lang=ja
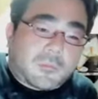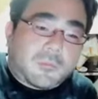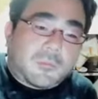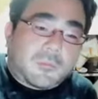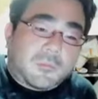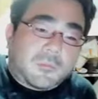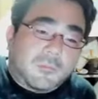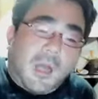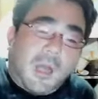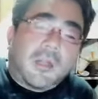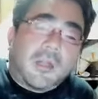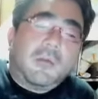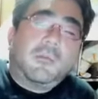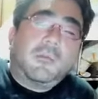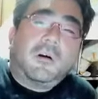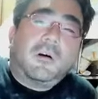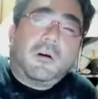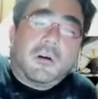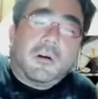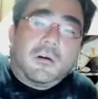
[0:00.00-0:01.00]
まあで
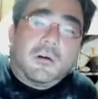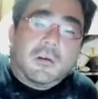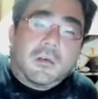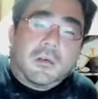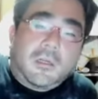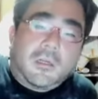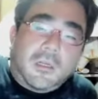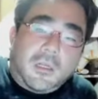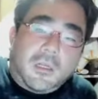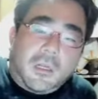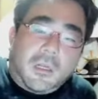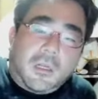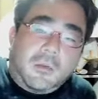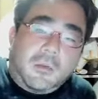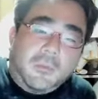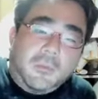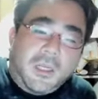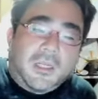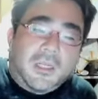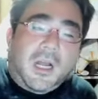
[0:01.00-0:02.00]
も、
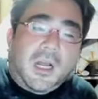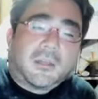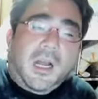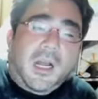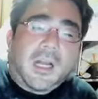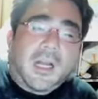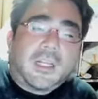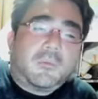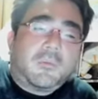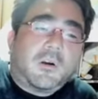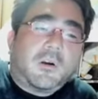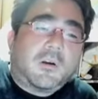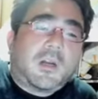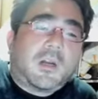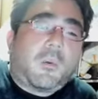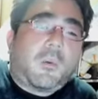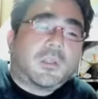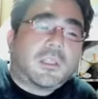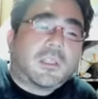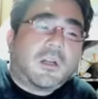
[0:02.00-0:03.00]
みんな誰とも
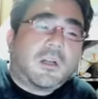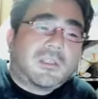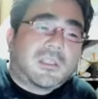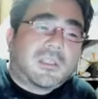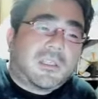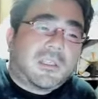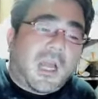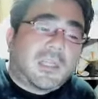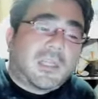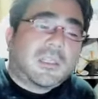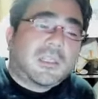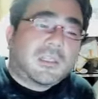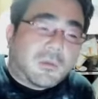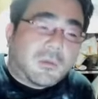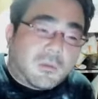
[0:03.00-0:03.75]
コラボしてほしくないでしょ。